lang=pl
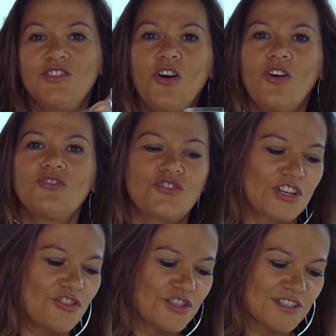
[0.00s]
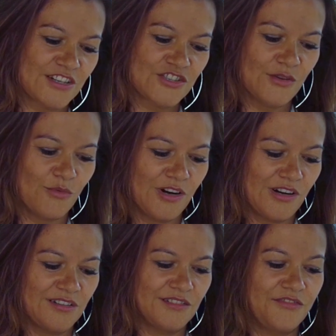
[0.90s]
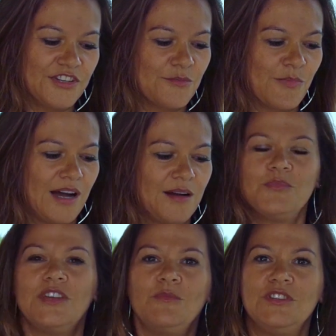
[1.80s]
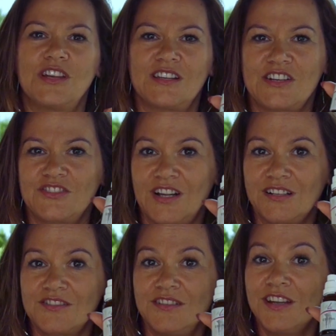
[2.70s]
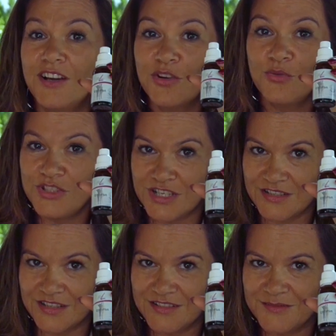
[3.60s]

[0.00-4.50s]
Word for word: to, od czego się zaczęła firma PM International, czyli Q10.